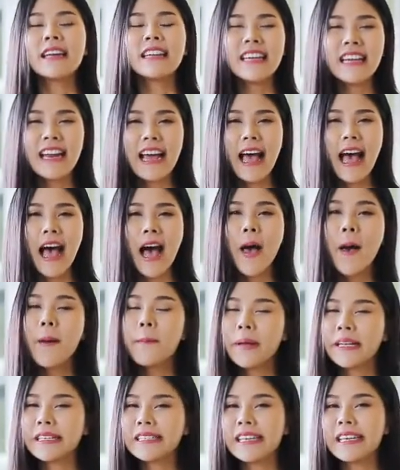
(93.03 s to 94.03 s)
นี่แหละค่ะ
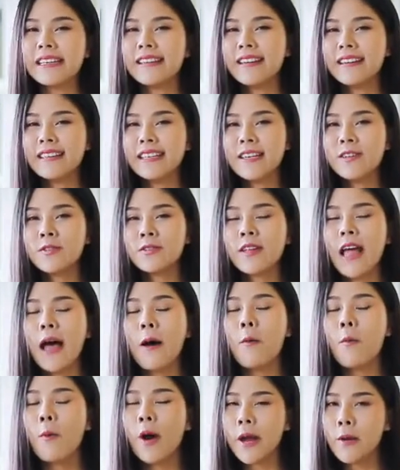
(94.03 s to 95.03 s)
เป็นสิ่งหนึ่งที่ลูกเรา
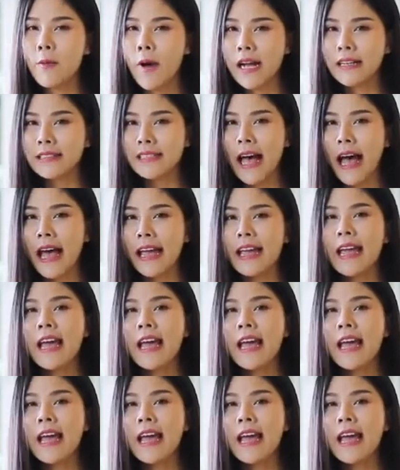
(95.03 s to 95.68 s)
ไว้วางใจ